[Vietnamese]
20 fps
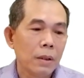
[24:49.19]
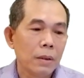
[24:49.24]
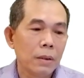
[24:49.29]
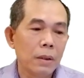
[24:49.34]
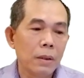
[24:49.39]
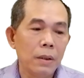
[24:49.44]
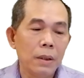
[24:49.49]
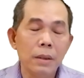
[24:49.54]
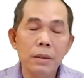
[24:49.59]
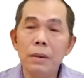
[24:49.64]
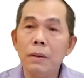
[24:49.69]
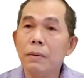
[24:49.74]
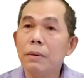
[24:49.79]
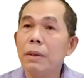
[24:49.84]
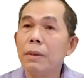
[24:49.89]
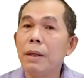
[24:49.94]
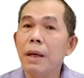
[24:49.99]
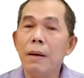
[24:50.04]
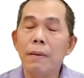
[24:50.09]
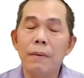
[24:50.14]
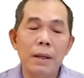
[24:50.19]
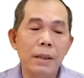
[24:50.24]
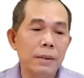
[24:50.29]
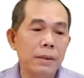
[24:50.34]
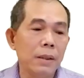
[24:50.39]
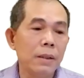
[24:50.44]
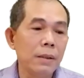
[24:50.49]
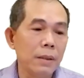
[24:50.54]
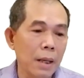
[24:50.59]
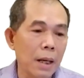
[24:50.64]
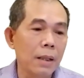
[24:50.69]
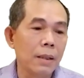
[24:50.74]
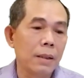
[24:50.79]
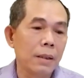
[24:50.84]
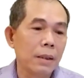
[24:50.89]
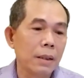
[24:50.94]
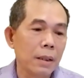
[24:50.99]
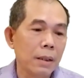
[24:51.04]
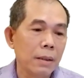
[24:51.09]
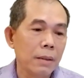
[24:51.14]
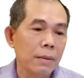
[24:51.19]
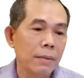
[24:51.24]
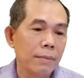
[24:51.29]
rồi ứng dụng tiếp theo là chứng nhận đó.